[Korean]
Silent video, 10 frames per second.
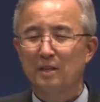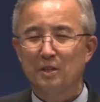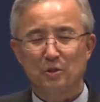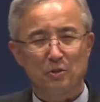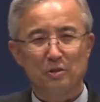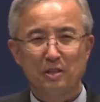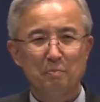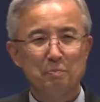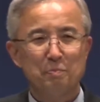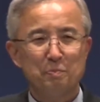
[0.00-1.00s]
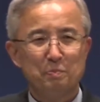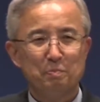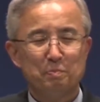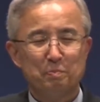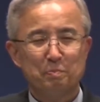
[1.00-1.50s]
저는 이렇게
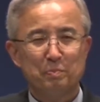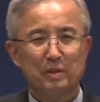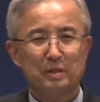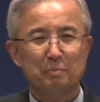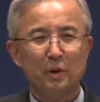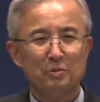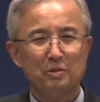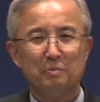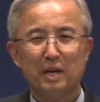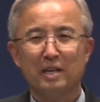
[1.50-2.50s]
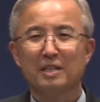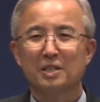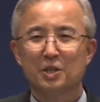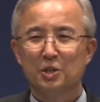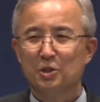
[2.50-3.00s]
그 퍼즐
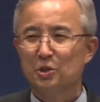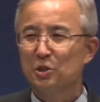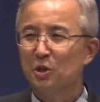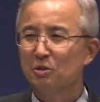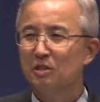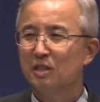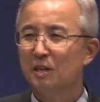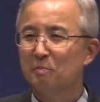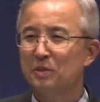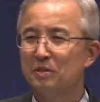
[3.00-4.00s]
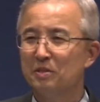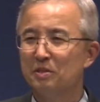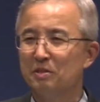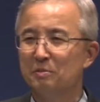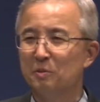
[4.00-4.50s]
막천개
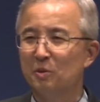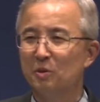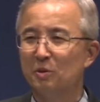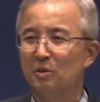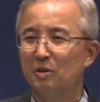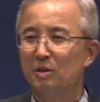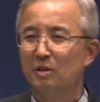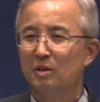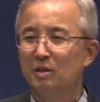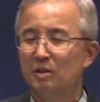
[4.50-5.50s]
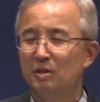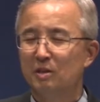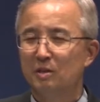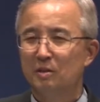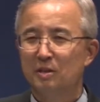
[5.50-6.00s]
피스 뭐
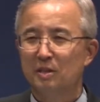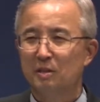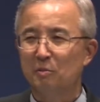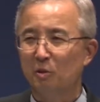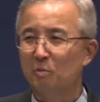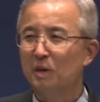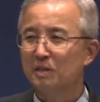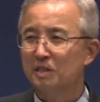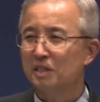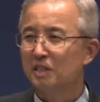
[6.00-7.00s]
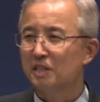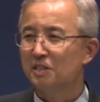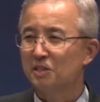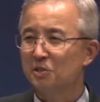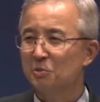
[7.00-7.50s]
나는
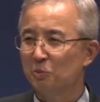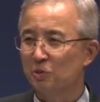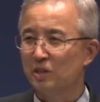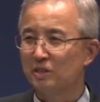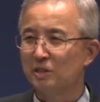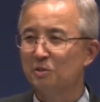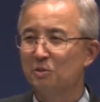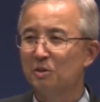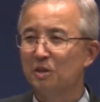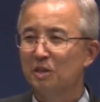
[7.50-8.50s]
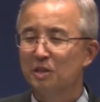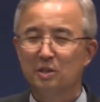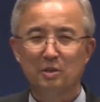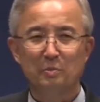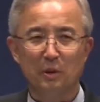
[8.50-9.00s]
얼마짜리까지 있는지 모르겠는데요. 그
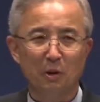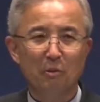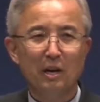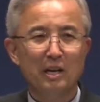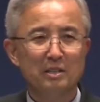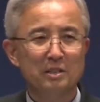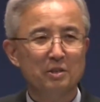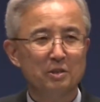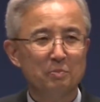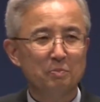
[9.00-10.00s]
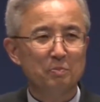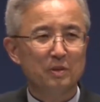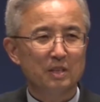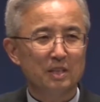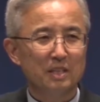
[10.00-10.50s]
명화 같은 거를
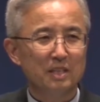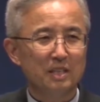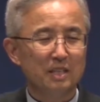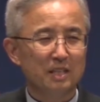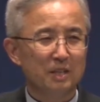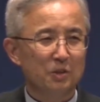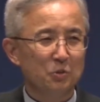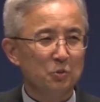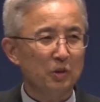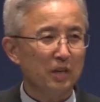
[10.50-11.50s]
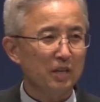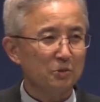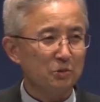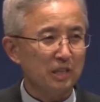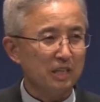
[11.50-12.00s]
이 쪼개
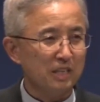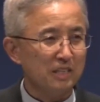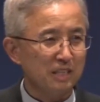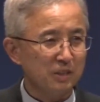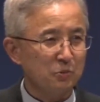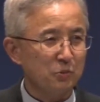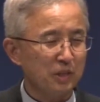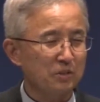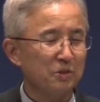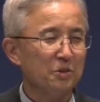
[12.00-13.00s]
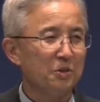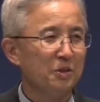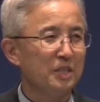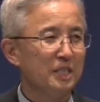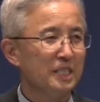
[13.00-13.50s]
가지고 잘게 잘게 쪼개서
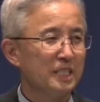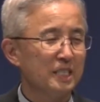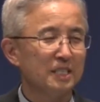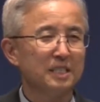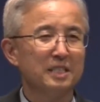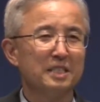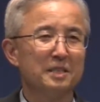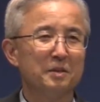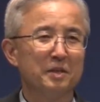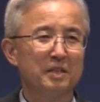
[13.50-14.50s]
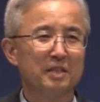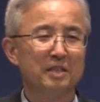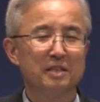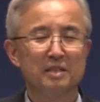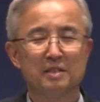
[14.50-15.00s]
그
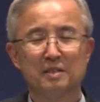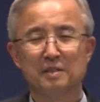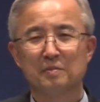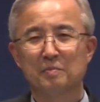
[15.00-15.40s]
어,